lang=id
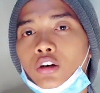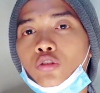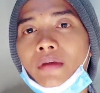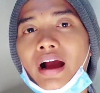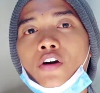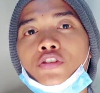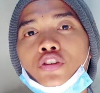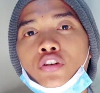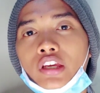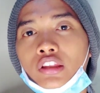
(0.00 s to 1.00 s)
rumah
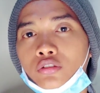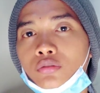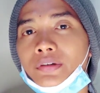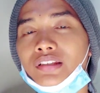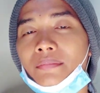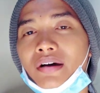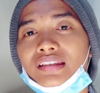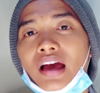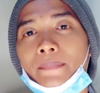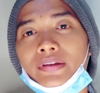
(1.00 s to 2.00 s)
kosong itu
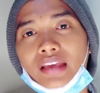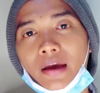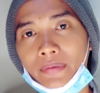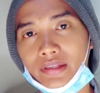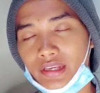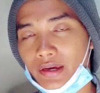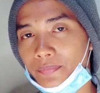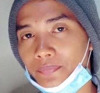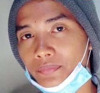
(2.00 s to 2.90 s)
bersama sahabat-sahabatnya.